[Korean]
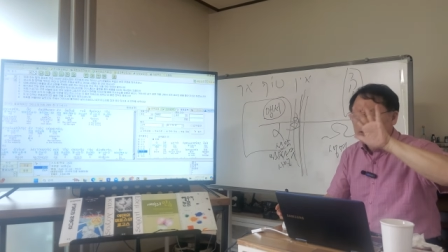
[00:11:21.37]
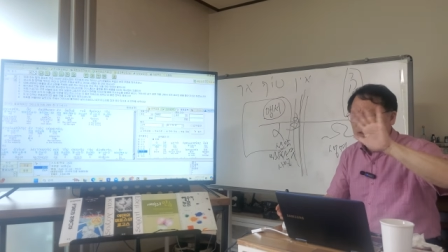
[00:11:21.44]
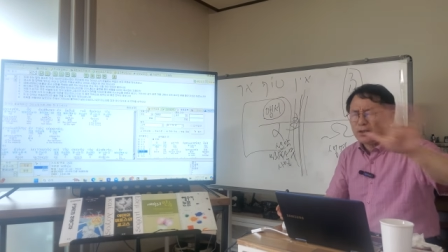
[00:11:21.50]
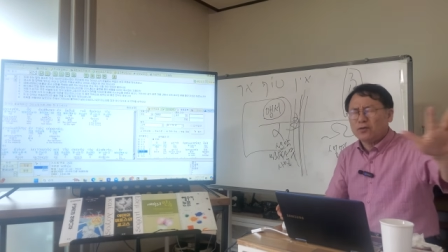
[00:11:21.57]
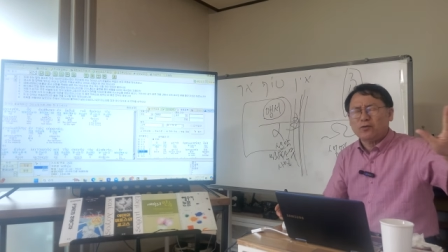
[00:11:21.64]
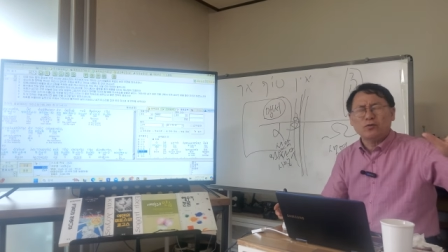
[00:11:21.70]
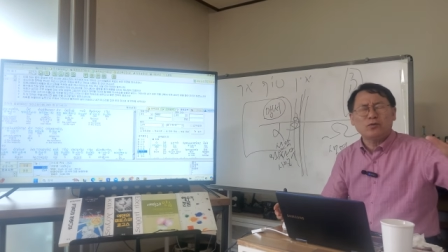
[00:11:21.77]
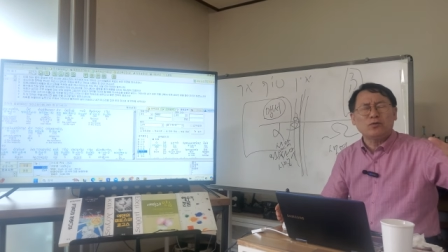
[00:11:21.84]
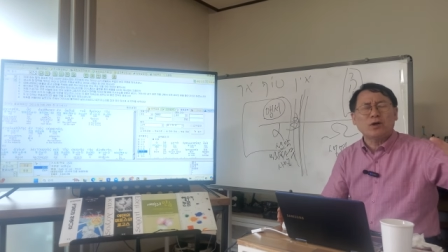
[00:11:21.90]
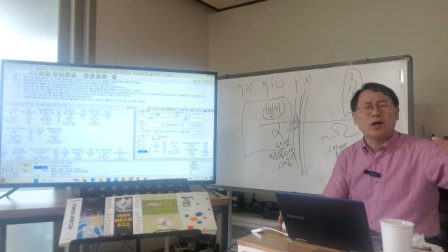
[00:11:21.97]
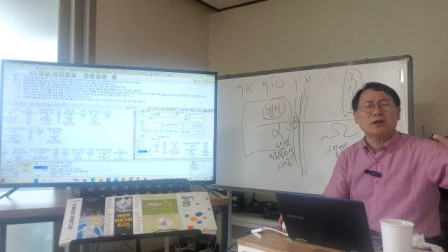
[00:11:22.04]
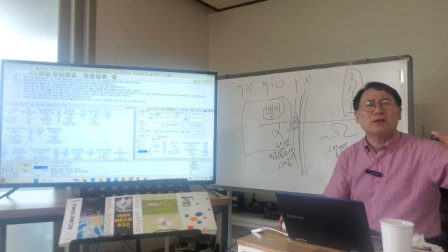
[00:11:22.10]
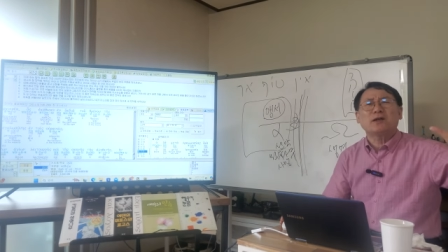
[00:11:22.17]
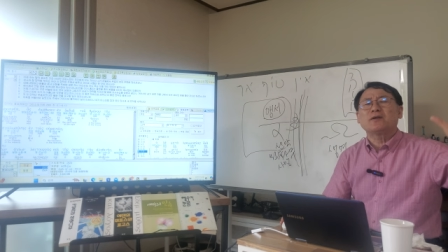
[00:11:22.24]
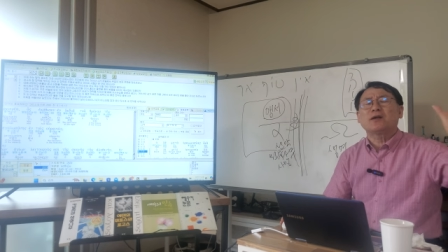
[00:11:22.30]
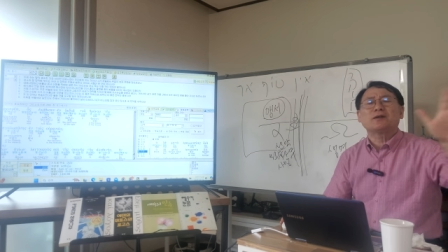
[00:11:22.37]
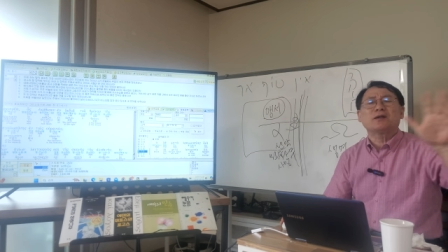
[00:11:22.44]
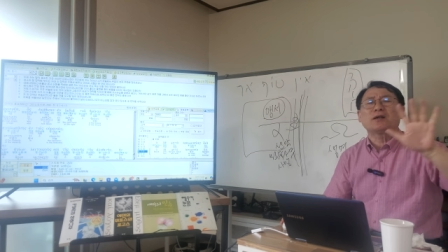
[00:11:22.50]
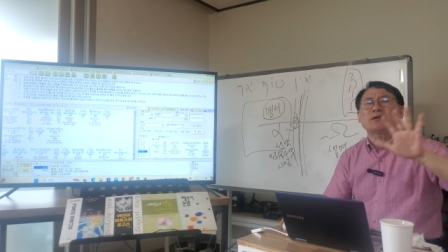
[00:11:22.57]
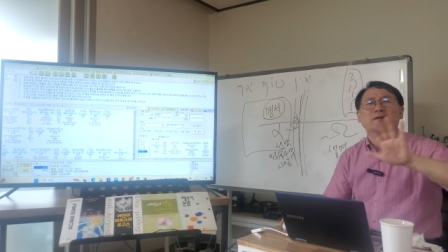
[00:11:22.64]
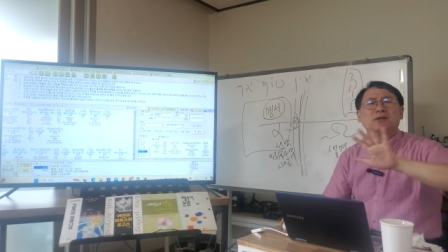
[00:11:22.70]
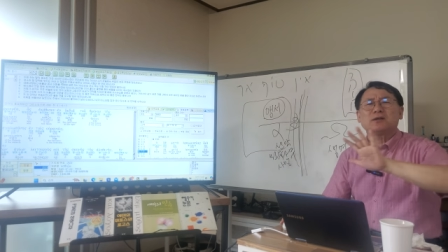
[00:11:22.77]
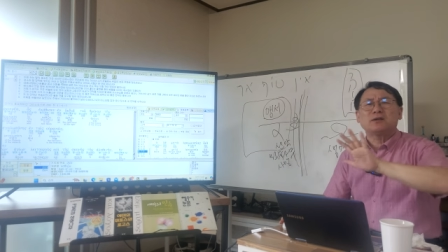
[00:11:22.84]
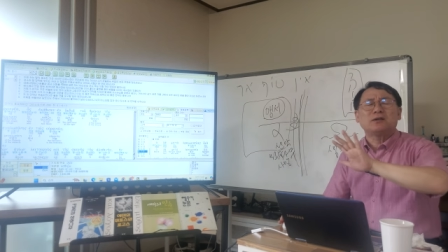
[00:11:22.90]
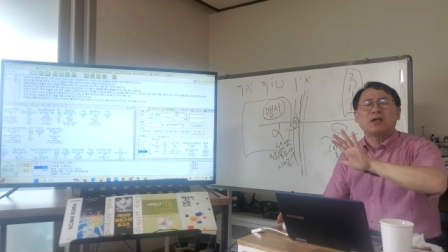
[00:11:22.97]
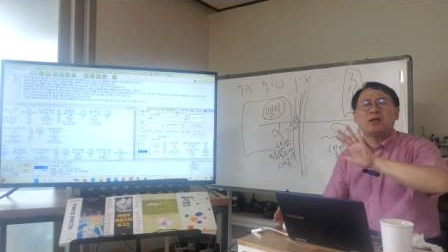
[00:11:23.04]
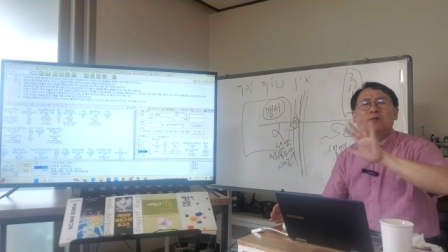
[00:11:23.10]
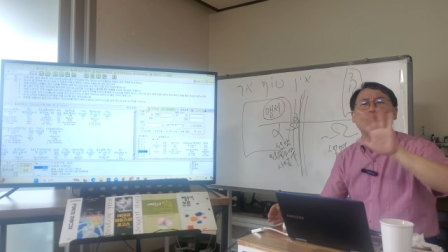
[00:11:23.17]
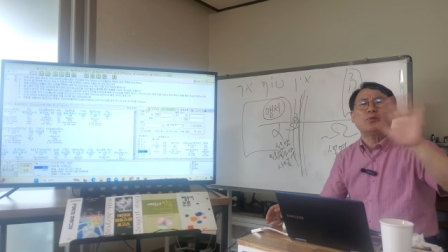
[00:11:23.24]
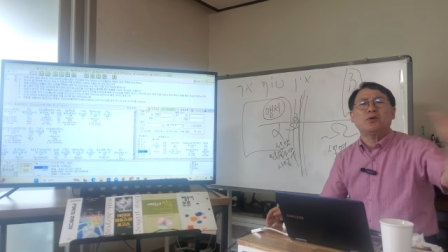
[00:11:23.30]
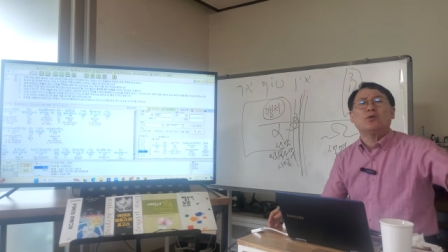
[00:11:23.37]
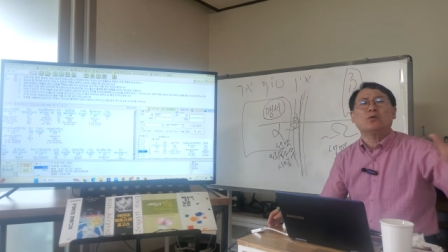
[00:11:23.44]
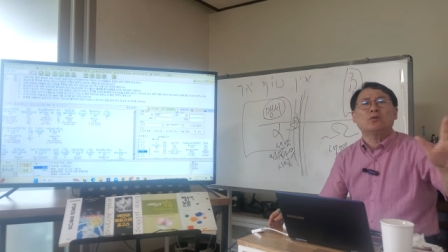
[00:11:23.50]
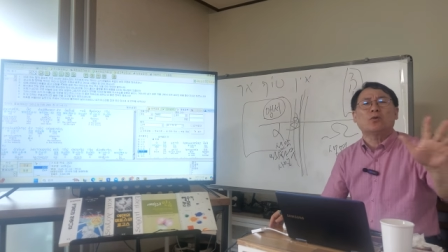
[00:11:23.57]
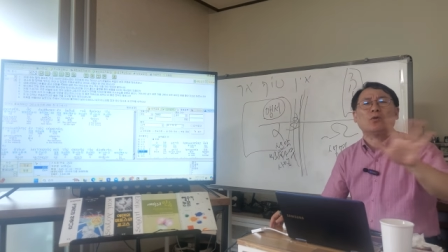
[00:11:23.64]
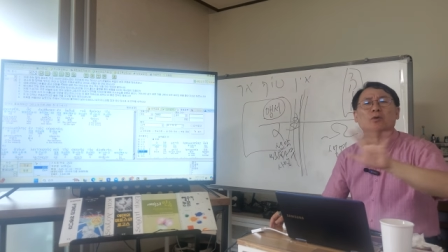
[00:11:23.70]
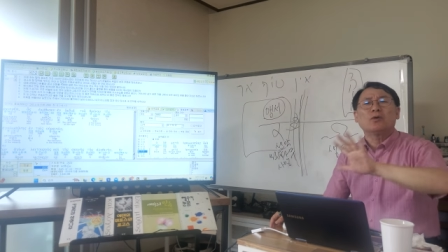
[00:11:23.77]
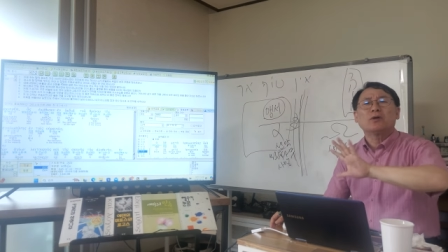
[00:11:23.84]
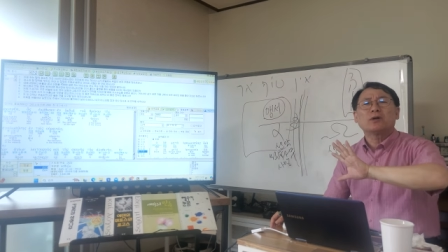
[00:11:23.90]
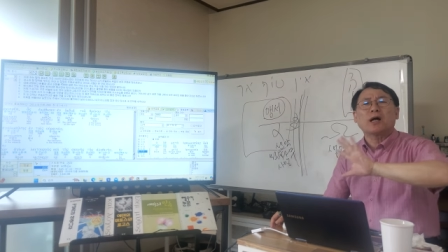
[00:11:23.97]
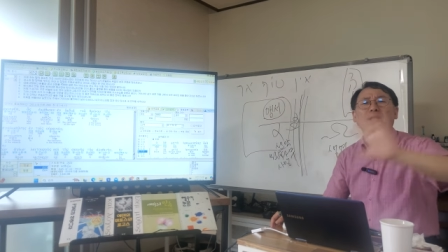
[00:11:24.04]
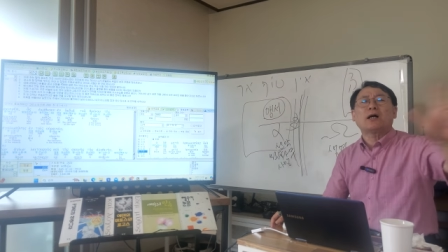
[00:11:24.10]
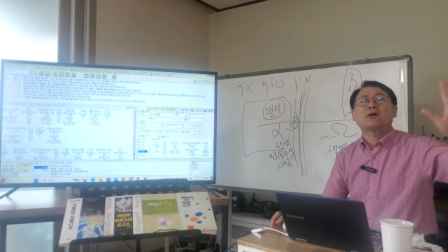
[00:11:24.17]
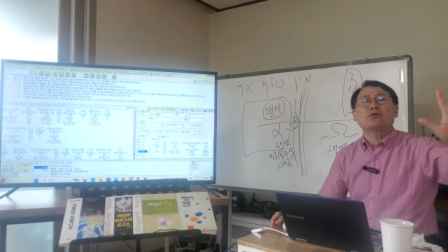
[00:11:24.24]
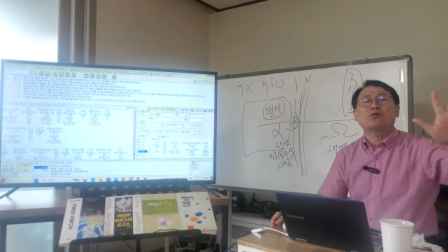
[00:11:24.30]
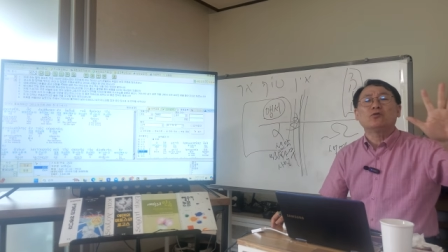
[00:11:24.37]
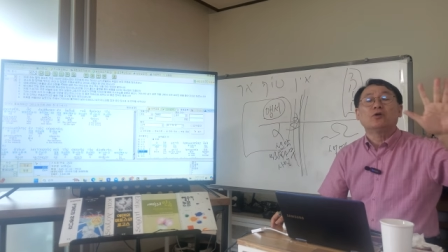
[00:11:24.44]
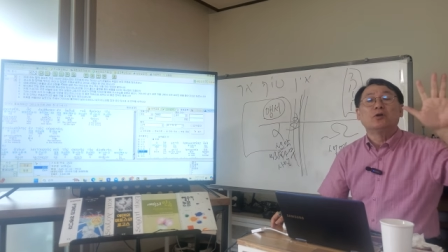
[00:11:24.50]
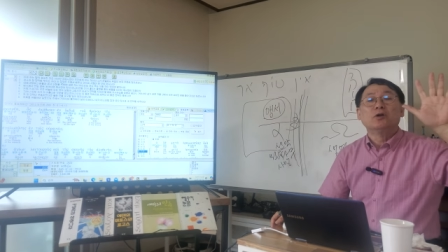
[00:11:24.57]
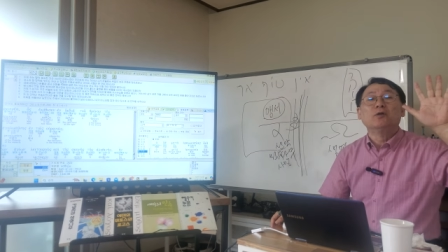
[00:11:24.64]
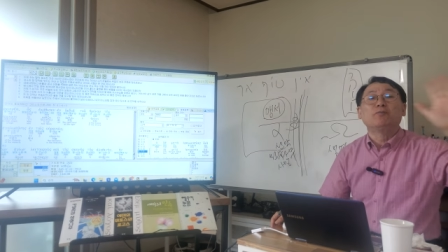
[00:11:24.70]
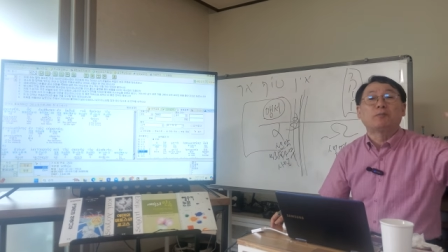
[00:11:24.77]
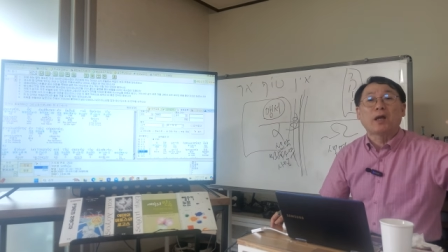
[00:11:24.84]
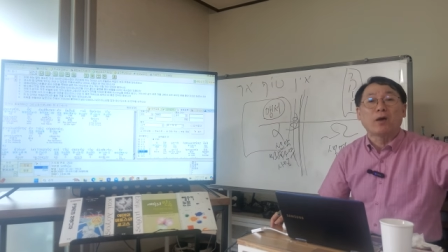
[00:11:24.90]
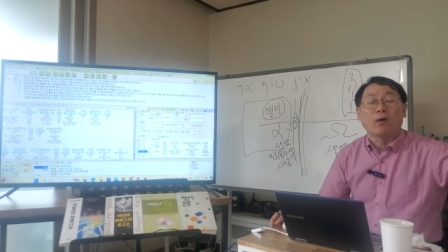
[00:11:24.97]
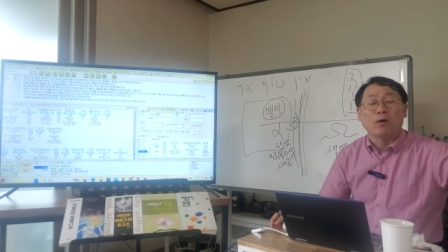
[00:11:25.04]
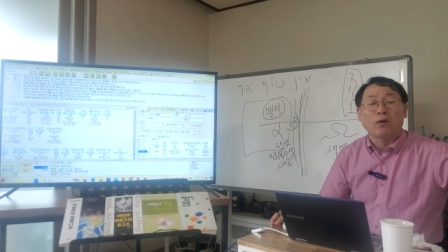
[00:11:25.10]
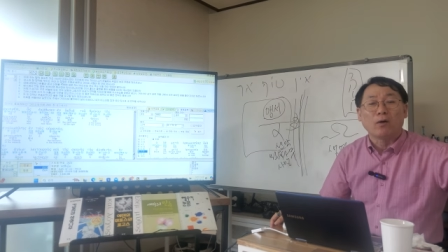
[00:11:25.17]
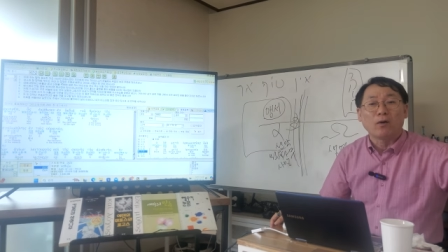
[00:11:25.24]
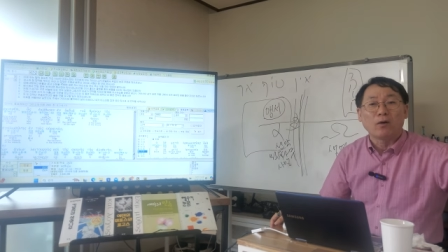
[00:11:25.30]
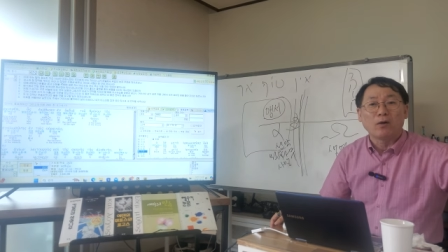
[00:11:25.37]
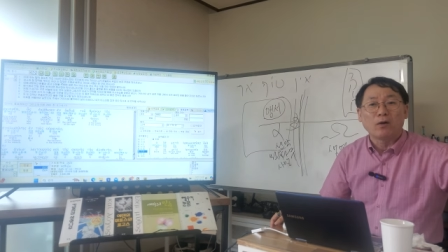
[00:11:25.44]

예수가 제사장이 될 필요도 까닭도 없대요.